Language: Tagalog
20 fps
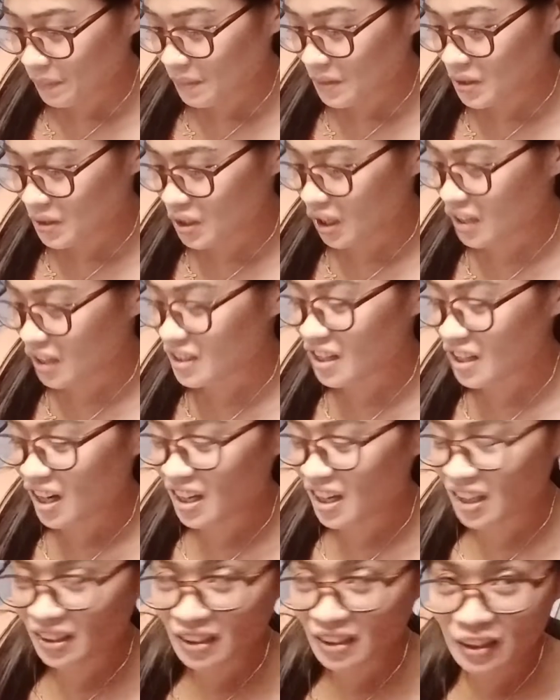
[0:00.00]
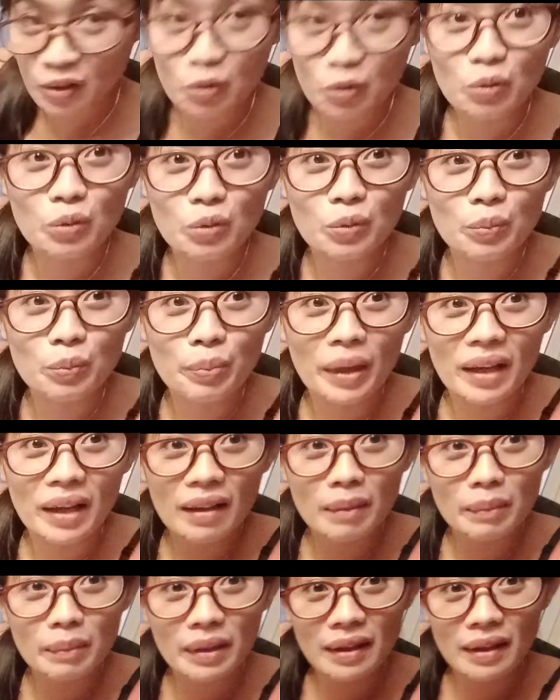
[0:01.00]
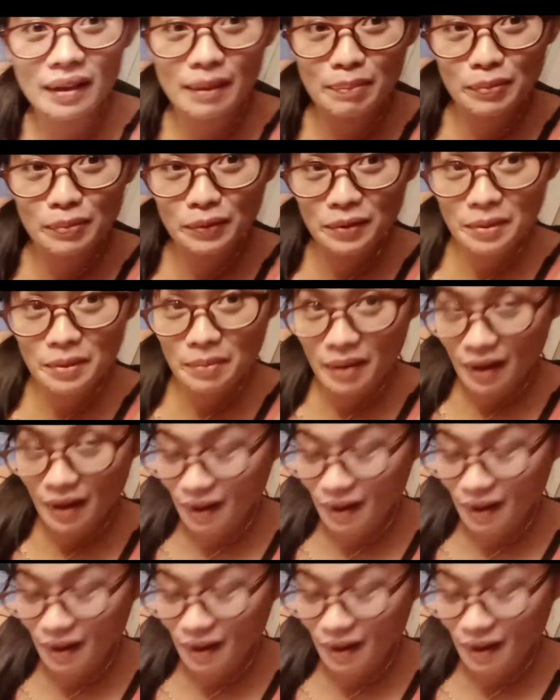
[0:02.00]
Tsaka sayang din yung perang may ipon, ba diba?